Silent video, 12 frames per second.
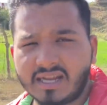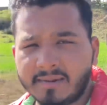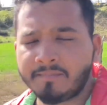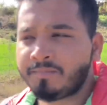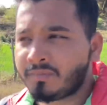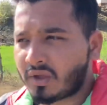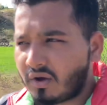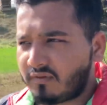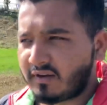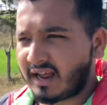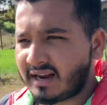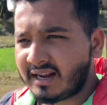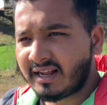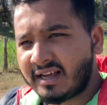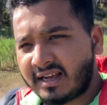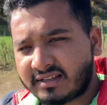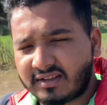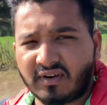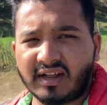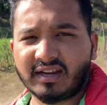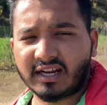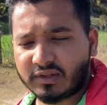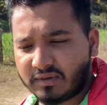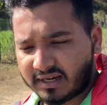रहे हैं और फिलहाल सफारी
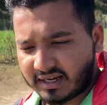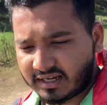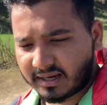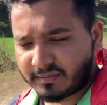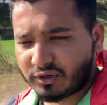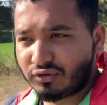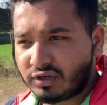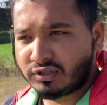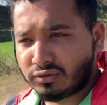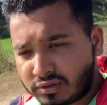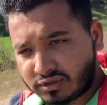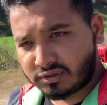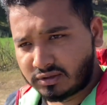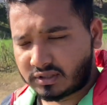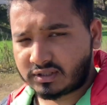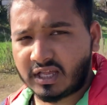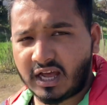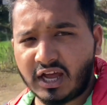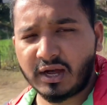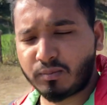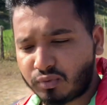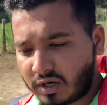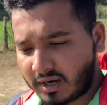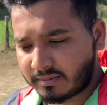करते हुए निकलेंगे अपना क्योंकि जो रास्ता है
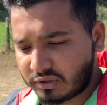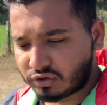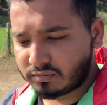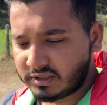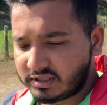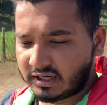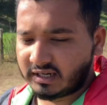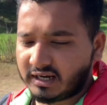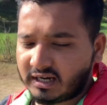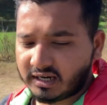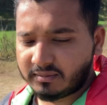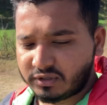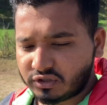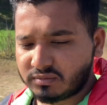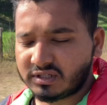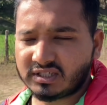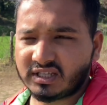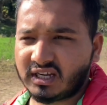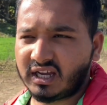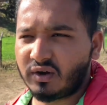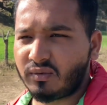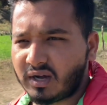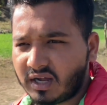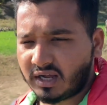पूरा बीचों बीच जंगल के बीचों बीच से गया
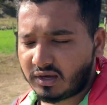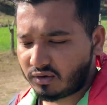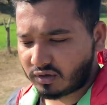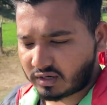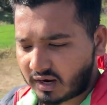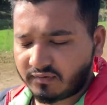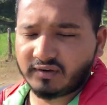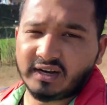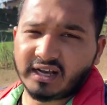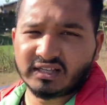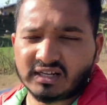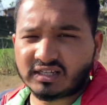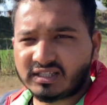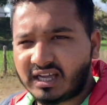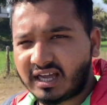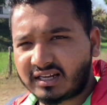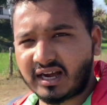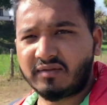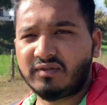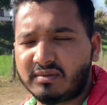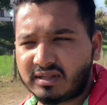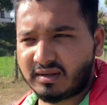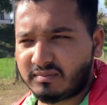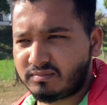हुआ है और काफ़ी डेंजरस है यार काफ़ी
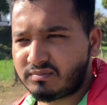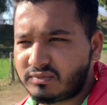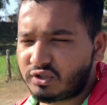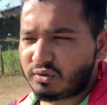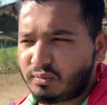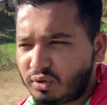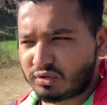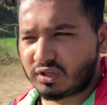मतलब इसको बोल